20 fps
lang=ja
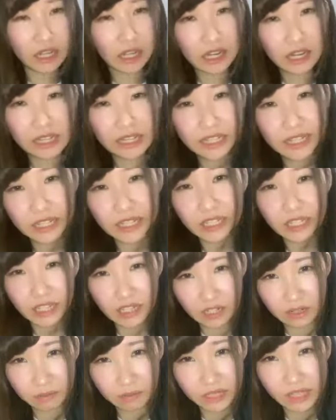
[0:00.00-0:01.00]
赤ちゃんだ
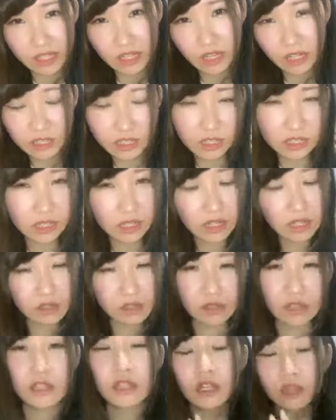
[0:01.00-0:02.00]
からめっちゃ蚊に刺され
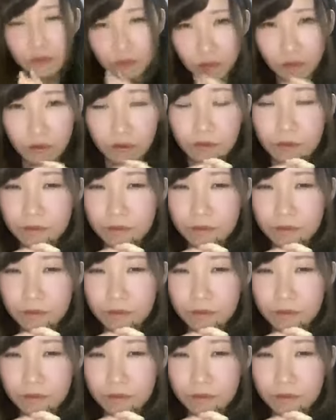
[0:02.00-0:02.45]
るんですけど